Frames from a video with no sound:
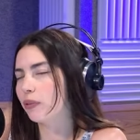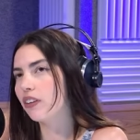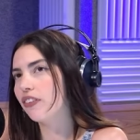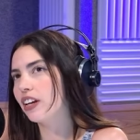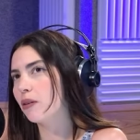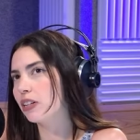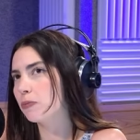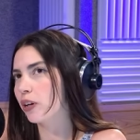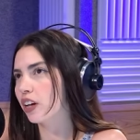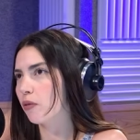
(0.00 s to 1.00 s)
yo me refería más,
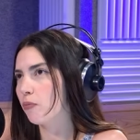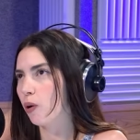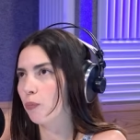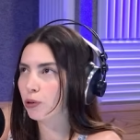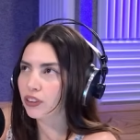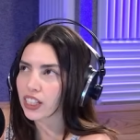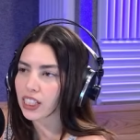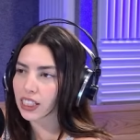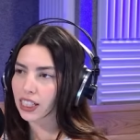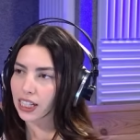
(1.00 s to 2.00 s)
por ejemplo, que,
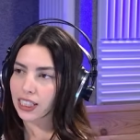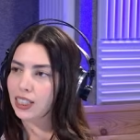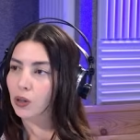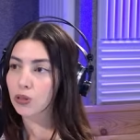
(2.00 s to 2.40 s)
dinero, que a ti te